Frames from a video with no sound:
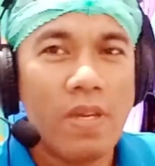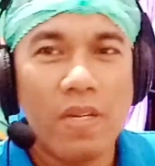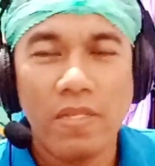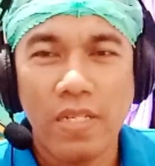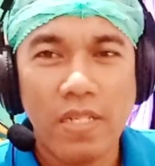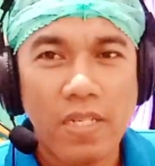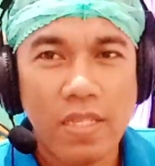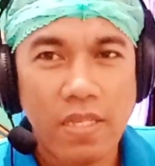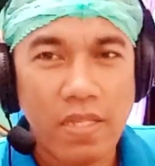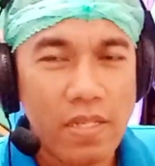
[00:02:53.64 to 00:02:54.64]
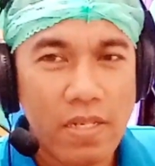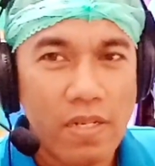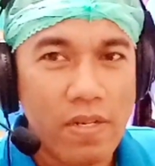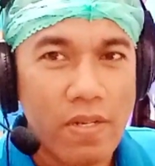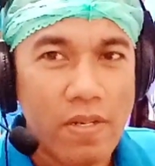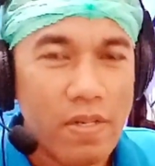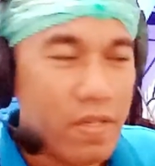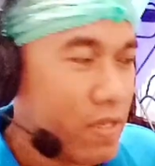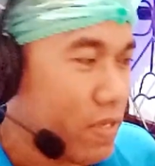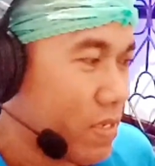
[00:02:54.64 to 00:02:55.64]
sedikit uh,
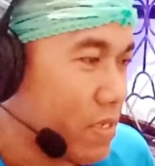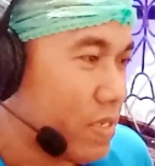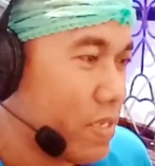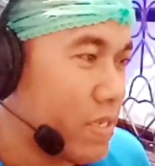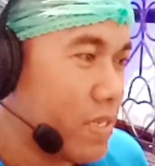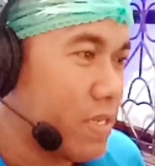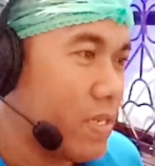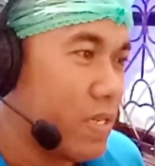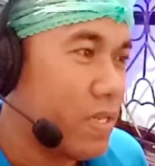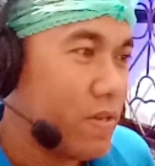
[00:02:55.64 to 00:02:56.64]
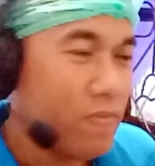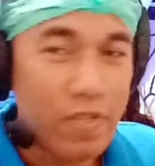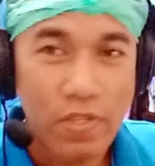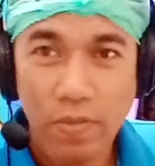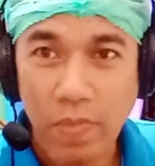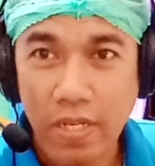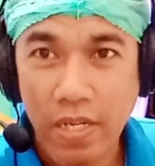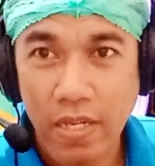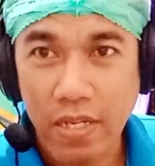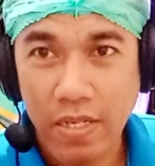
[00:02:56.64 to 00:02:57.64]
video pendek
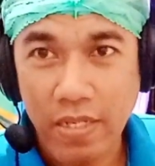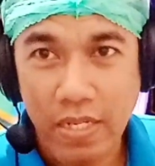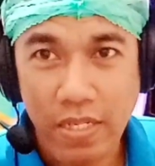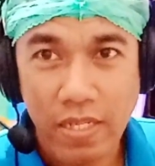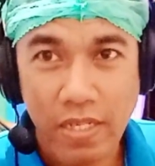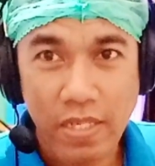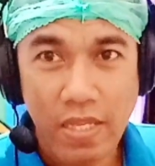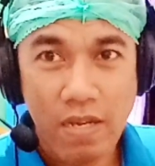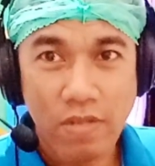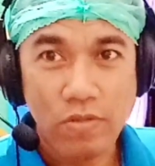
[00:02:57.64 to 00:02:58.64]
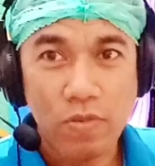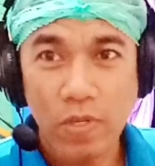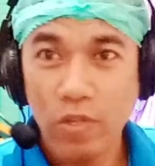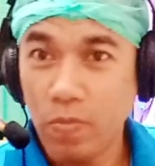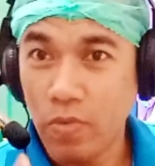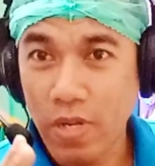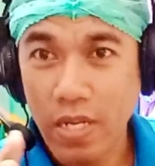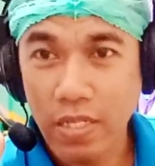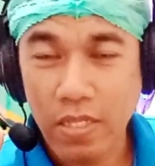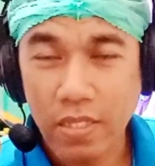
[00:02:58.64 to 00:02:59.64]
dari kita untuk menghibur
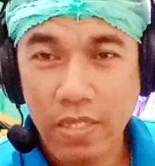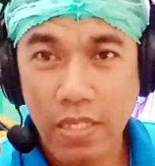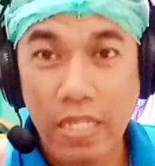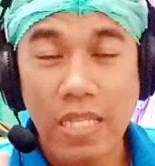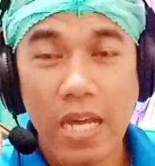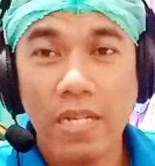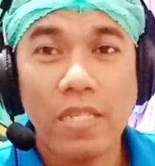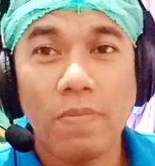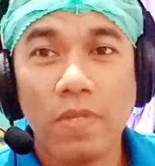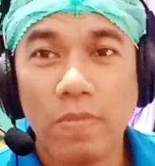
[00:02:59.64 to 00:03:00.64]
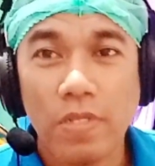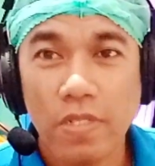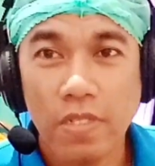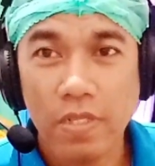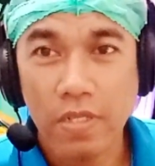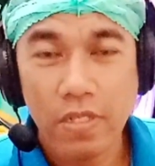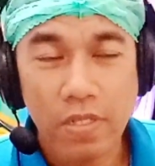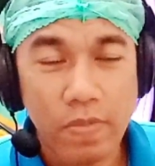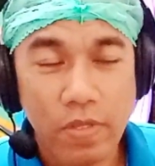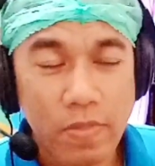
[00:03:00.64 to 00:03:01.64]
hati kita dan teman-teman
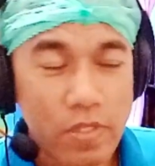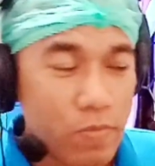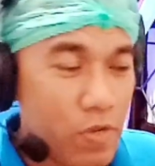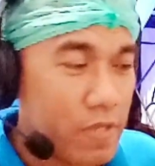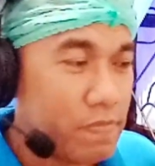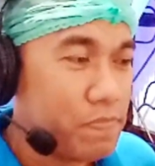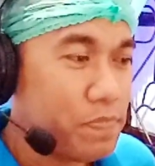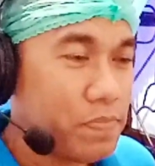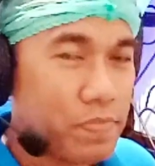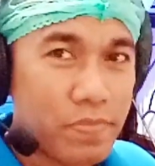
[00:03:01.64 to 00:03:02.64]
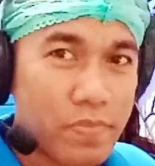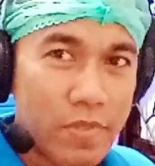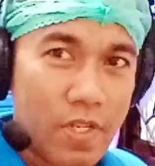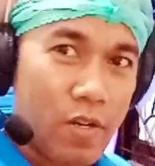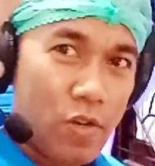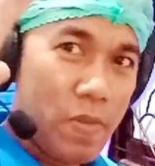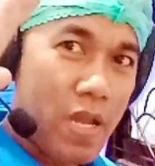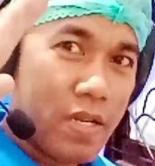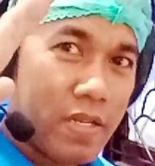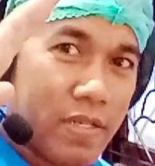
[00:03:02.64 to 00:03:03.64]
teman-teman semua. Jangan lupa
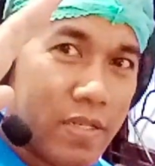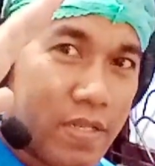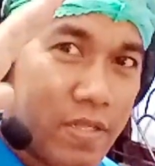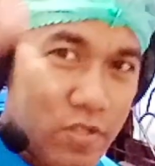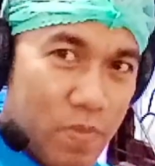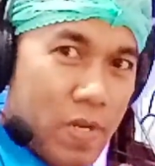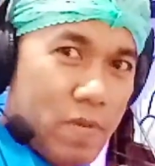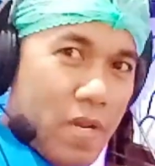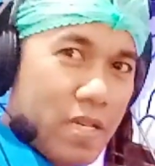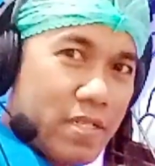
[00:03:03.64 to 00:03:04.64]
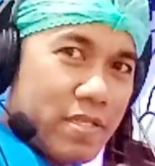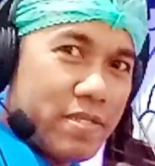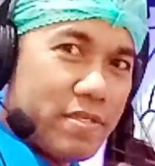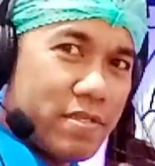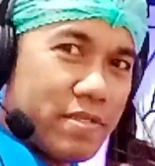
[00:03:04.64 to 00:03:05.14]
jumpa kembali